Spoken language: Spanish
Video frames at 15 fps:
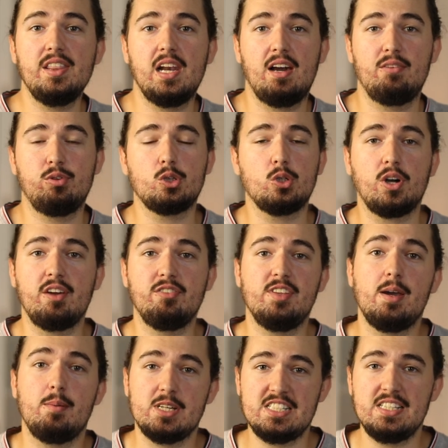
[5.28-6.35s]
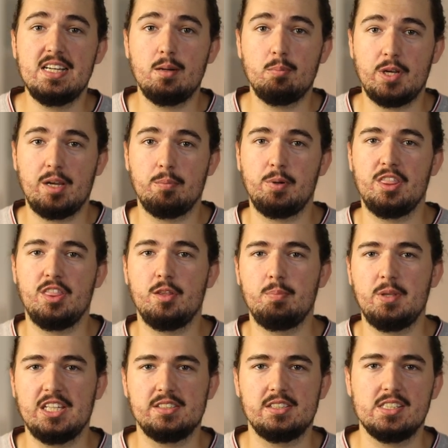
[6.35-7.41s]
de la fotografía básica para
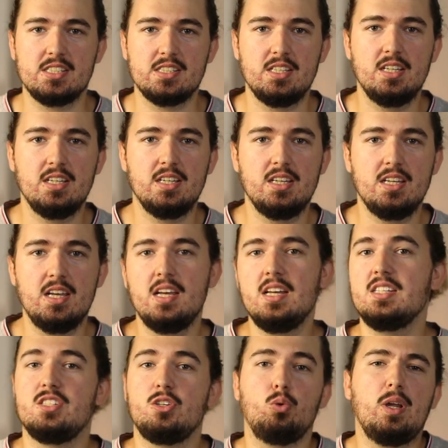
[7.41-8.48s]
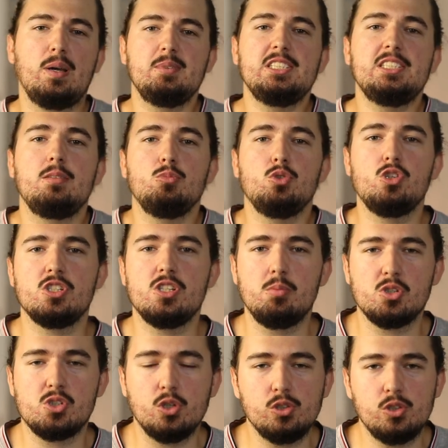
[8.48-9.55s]
principiantes. Seguramente muchos de
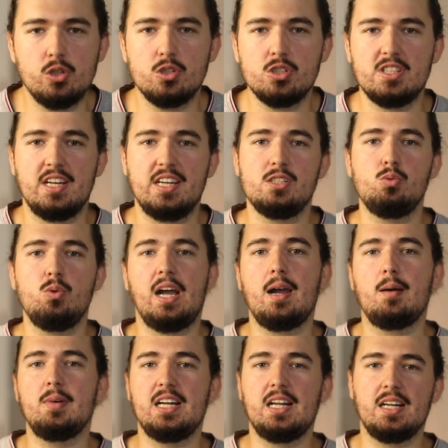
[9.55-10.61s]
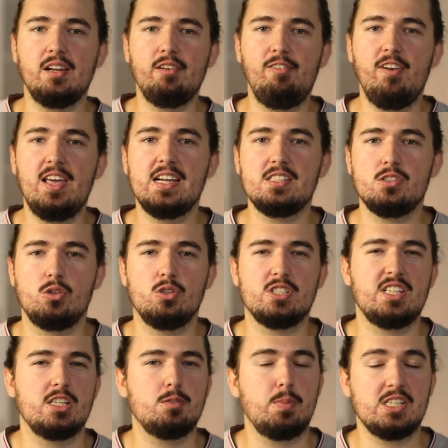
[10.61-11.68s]
vosotros tenéis una cámara reflex o
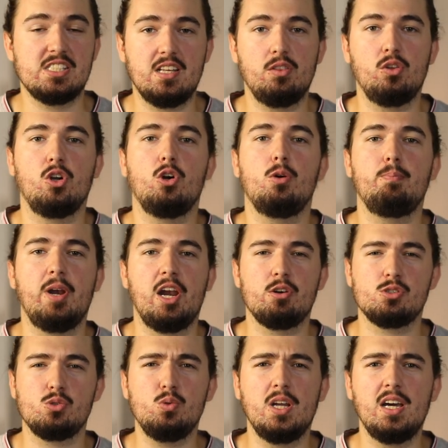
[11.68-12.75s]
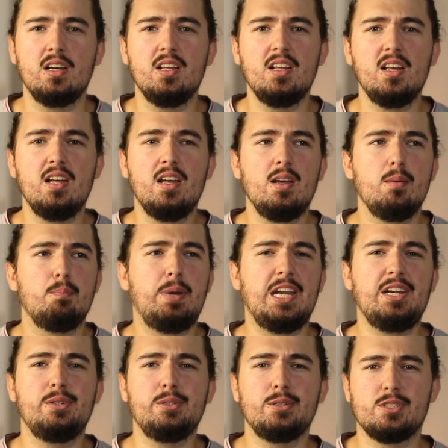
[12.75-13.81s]
estáis pensando en compraros una,
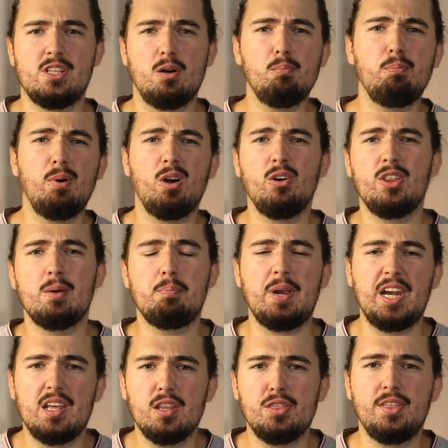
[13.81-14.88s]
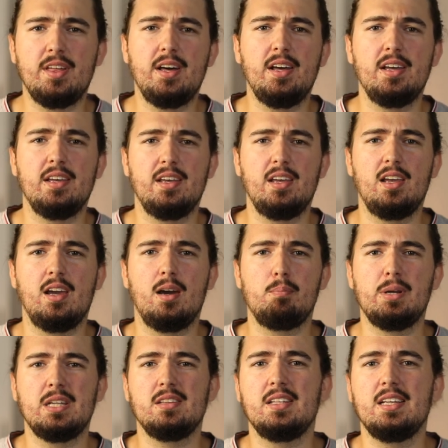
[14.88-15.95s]
pero os da un poco de pereza eh,
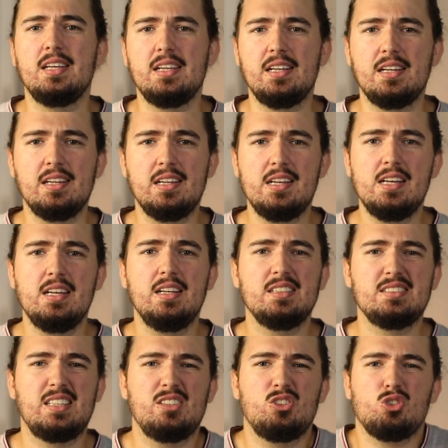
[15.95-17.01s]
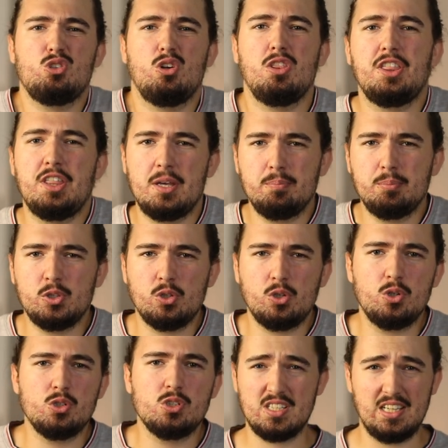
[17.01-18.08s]
aprender tantos
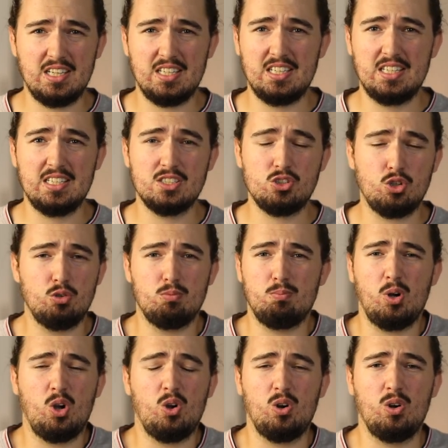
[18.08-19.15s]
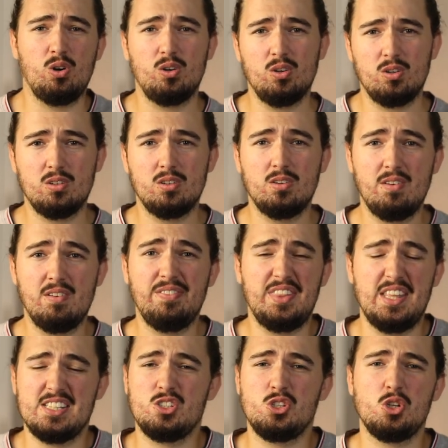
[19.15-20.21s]
conceptos que son un poco
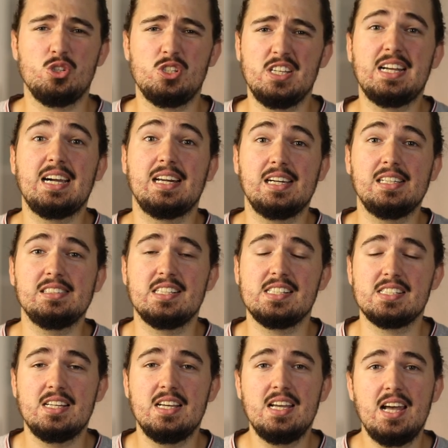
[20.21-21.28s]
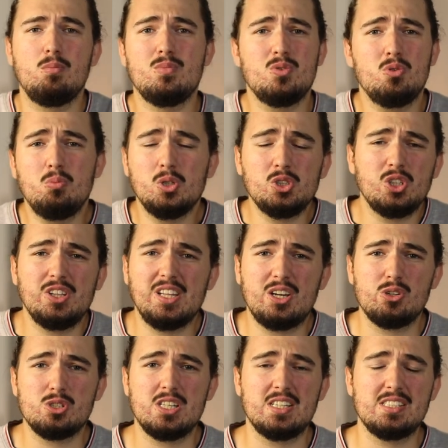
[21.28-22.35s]
densos y cargantes. Un montón de
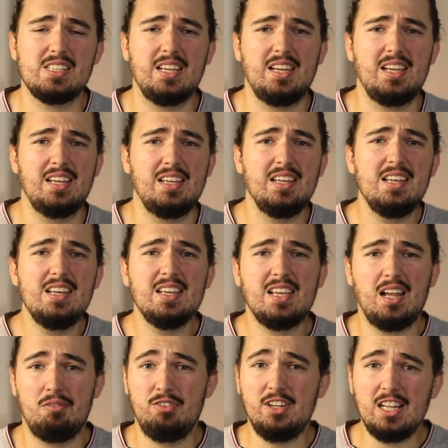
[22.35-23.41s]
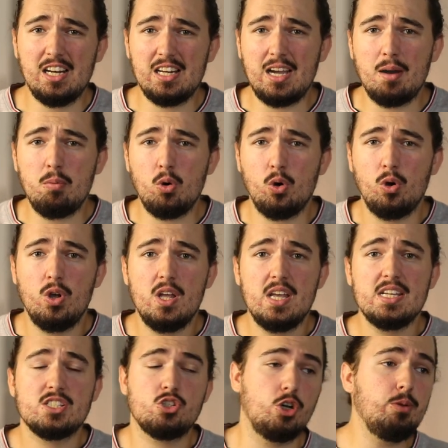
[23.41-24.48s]
cosas que, que al fin y al cabo
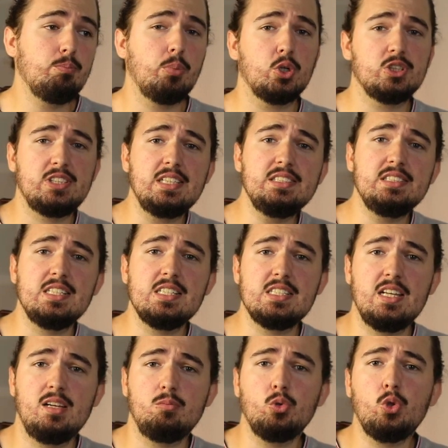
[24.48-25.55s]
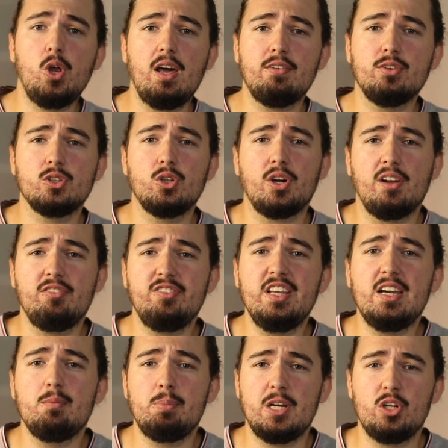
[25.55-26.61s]
son importantes en el mundo de la
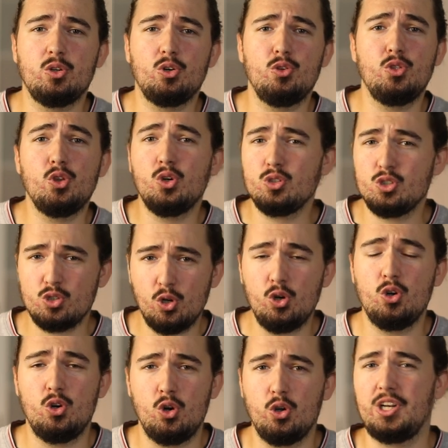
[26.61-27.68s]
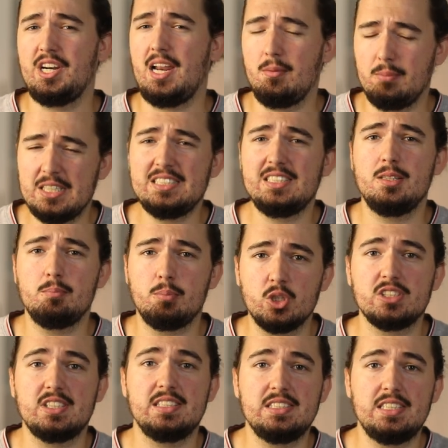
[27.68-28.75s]
fotografía, pero no son lo realmente
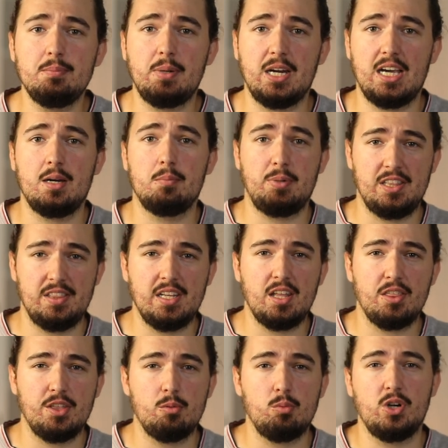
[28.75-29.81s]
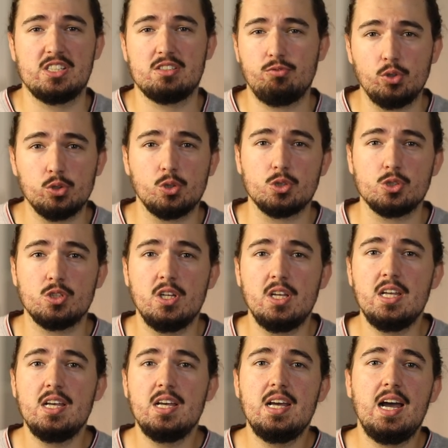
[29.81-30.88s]
importante para aprender a hacer buenas fotos.
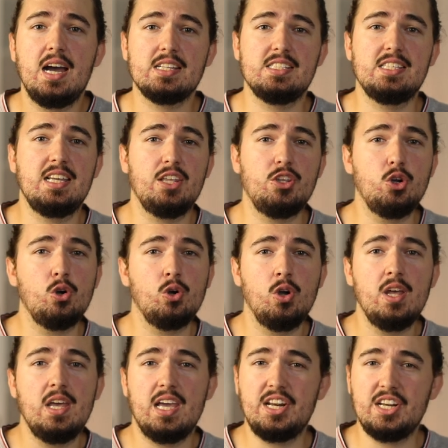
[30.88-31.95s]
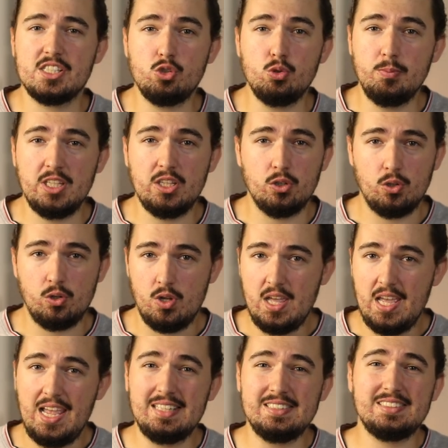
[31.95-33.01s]
Así que yo he resumido
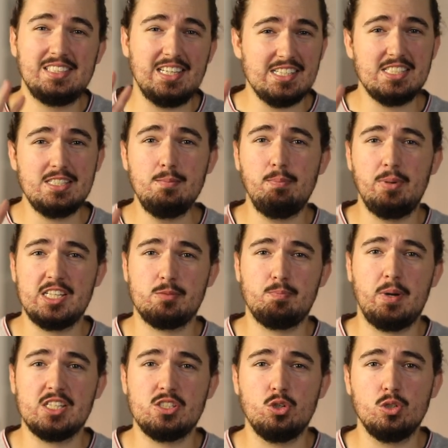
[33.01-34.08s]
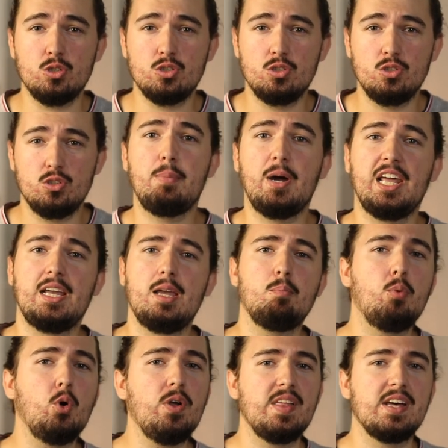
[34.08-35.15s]
en tres simples pasos para que
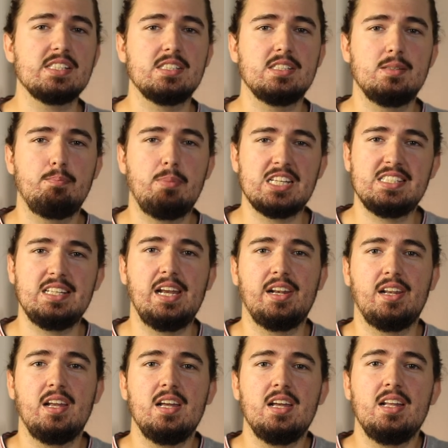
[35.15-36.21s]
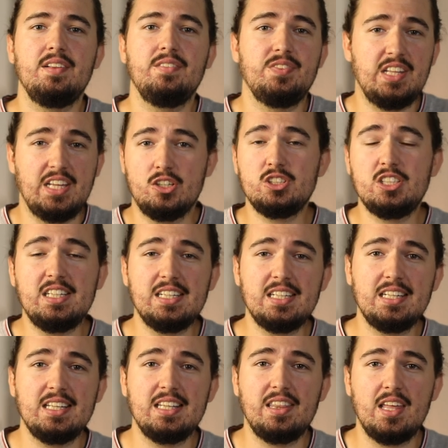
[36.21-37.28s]
puedas pasar de no
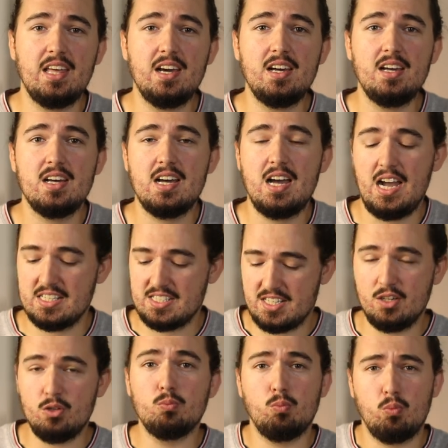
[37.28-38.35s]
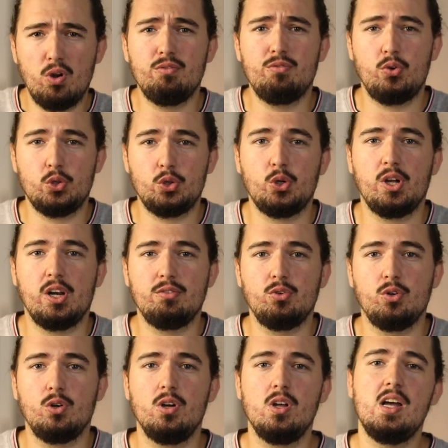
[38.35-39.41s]
tener ni idea a ser un buen
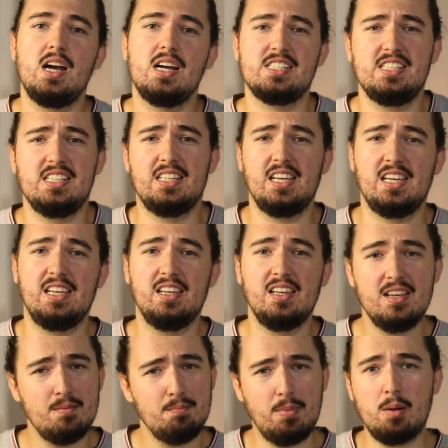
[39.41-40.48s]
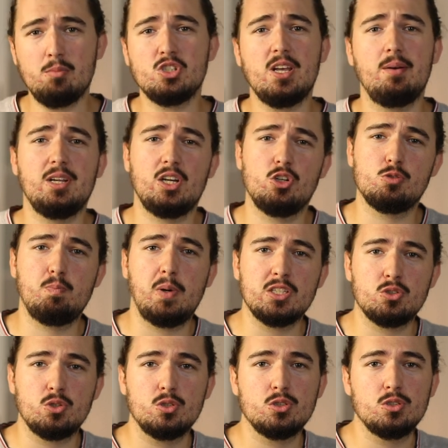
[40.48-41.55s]
fotógrafo. Así que vamos a ver los
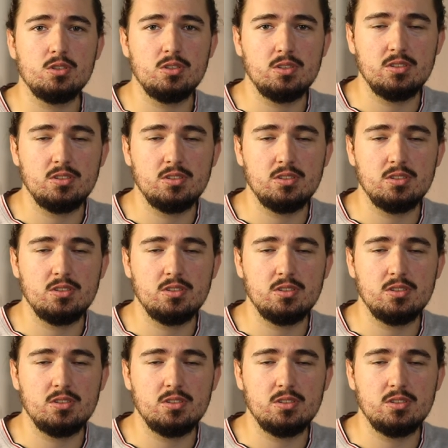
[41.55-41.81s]
pasos.